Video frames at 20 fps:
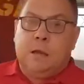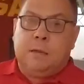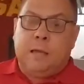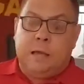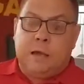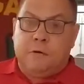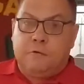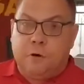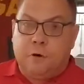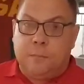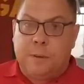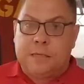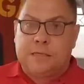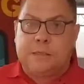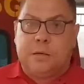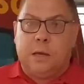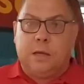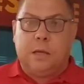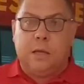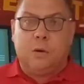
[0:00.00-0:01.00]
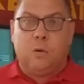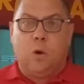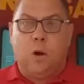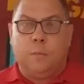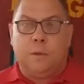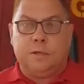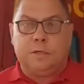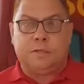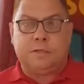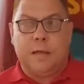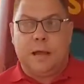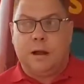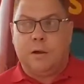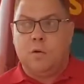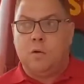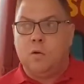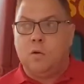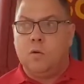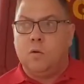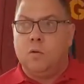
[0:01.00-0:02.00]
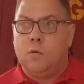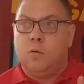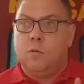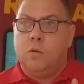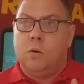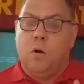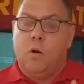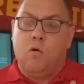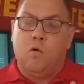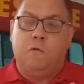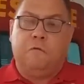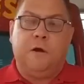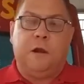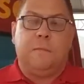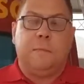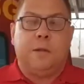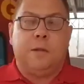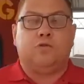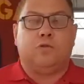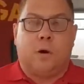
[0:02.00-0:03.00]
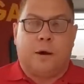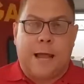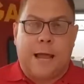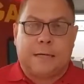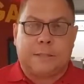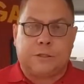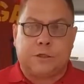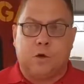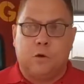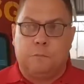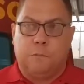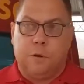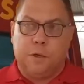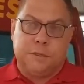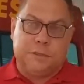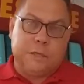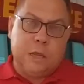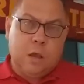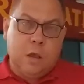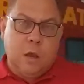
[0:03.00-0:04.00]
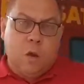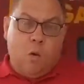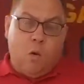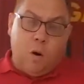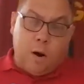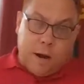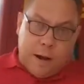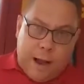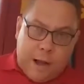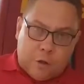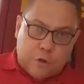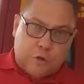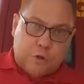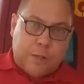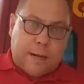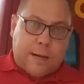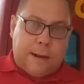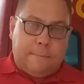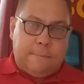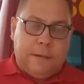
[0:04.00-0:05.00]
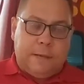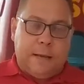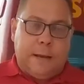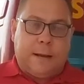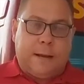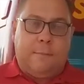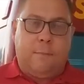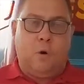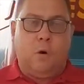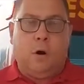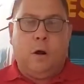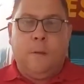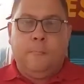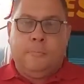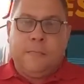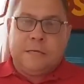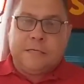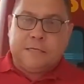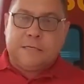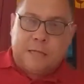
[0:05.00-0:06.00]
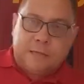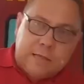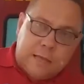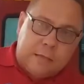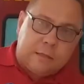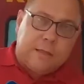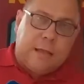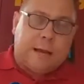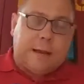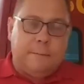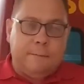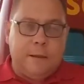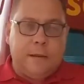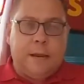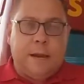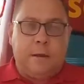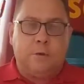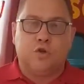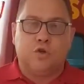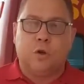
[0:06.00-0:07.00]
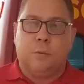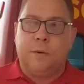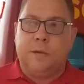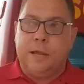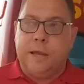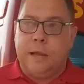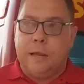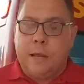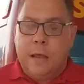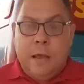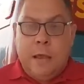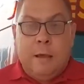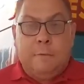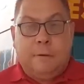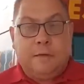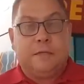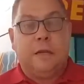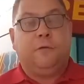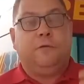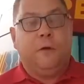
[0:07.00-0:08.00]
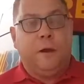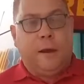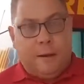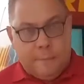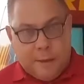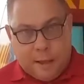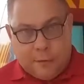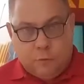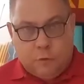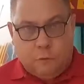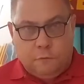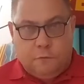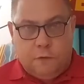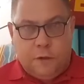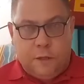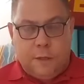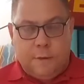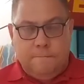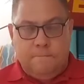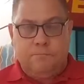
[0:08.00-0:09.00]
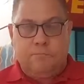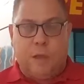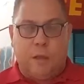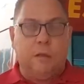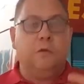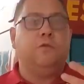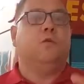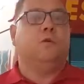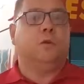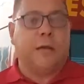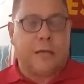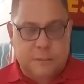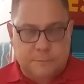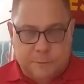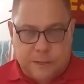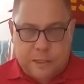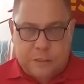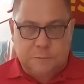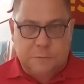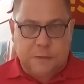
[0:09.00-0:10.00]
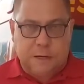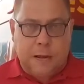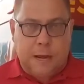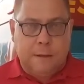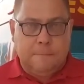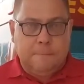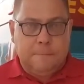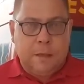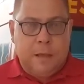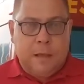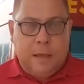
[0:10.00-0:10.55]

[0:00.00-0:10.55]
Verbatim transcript: Tá aí, a informação é que o homem está com algum ferimento torácico, pois o calço da cabine acabou cedendo e a cabine caiu sobre ele, mas ele foi encaminhado com vida, tem dificuldades para respirar,